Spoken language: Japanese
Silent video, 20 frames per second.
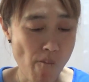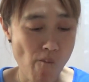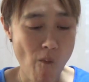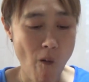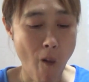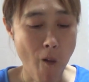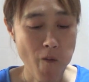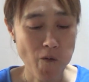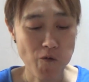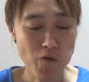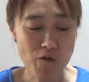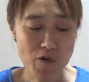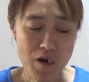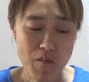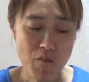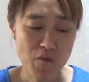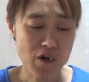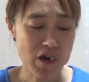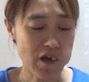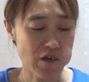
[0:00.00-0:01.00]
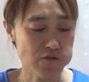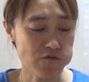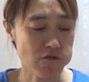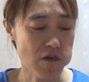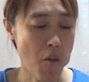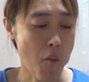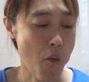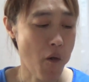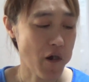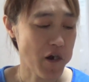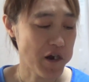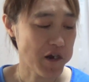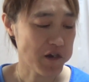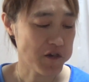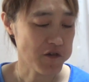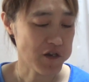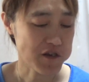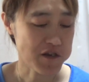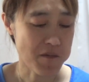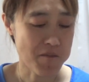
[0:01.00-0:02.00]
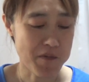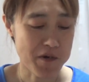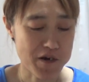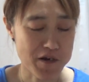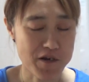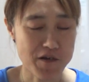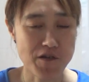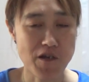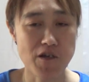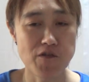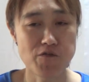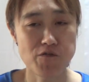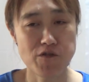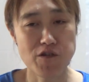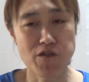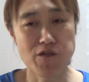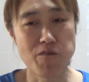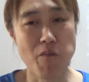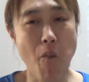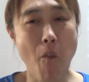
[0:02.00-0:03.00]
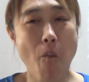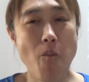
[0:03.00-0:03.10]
うん、俺もやんのかもわからへんけどあっちゃんバナナ大好きやね